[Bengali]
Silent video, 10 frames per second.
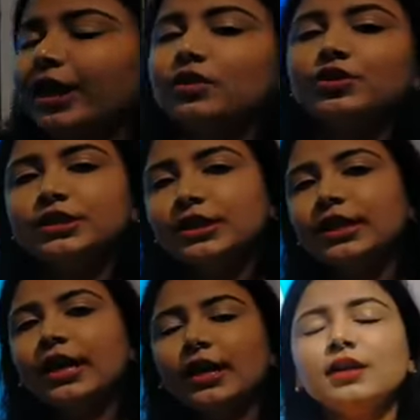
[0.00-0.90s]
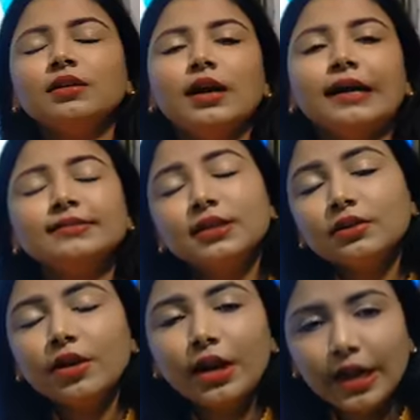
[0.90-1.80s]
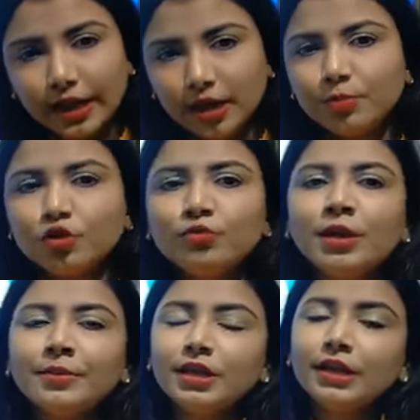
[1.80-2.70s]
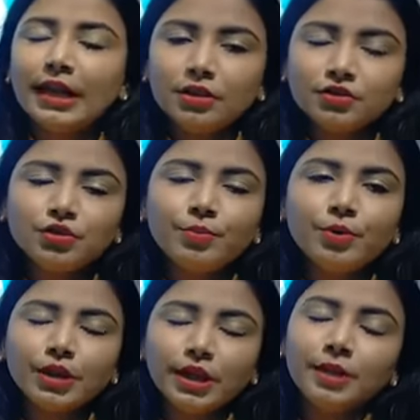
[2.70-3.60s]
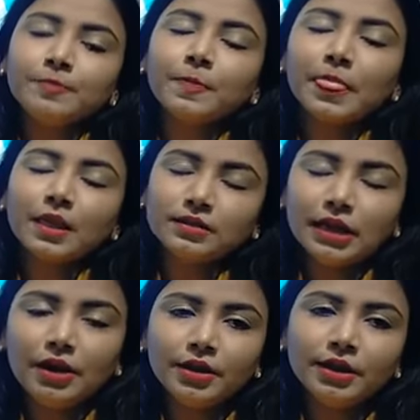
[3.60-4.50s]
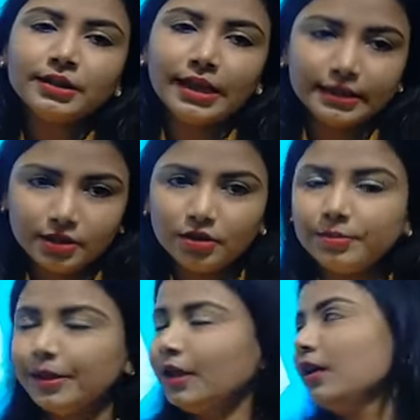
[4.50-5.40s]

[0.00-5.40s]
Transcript: এই কোশ্চেনটা আনসার করার আগে প্রথমে আমাদের নাইলন সম্পর্কে ধারণা থাকতে হবে